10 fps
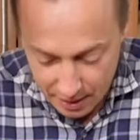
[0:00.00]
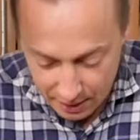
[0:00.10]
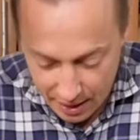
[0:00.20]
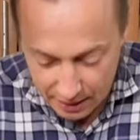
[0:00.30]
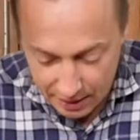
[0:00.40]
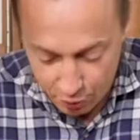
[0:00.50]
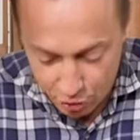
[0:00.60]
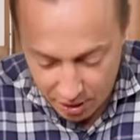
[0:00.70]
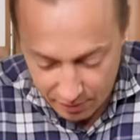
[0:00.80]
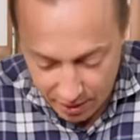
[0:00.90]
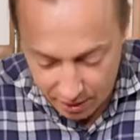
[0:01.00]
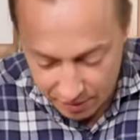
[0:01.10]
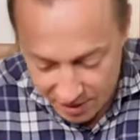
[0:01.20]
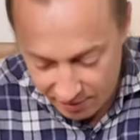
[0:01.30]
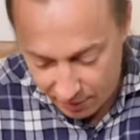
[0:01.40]
Как я уже
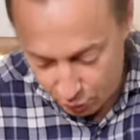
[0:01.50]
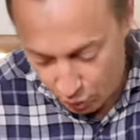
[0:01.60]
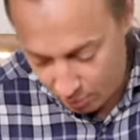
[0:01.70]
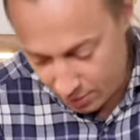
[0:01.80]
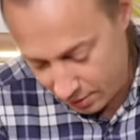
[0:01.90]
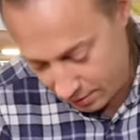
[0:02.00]
говорил, не в одном,